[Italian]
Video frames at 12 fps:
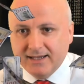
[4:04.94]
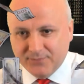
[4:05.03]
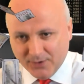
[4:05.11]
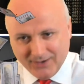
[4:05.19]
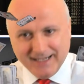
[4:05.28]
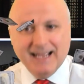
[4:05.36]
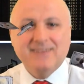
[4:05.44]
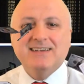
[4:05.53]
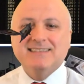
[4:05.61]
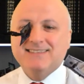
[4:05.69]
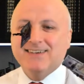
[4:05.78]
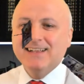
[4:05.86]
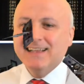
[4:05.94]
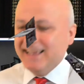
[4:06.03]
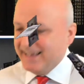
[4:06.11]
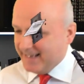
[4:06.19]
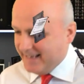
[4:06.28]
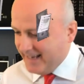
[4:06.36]
i buoni Amazon
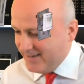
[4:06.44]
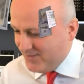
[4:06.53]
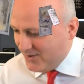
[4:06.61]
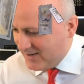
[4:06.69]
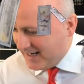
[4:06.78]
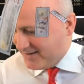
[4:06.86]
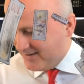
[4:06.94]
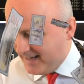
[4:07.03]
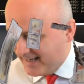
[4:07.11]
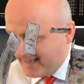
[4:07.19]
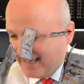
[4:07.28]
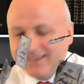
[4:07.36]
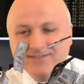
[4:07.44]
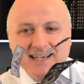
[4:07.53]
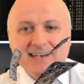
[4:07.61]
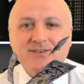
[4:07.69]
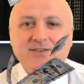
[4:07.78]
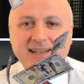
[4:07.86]
che volano e che mi
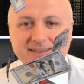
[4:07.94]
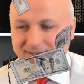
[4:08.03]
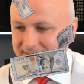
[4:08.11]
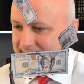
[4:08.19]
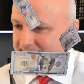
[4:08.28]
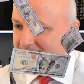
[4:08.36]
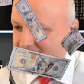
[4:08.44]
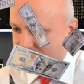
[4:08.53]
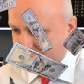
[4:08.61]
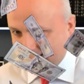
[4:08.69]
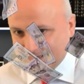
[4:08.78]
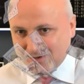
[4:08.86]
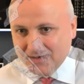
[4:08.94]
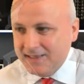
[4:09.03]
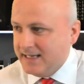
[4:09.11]
raccomando ti aspettano.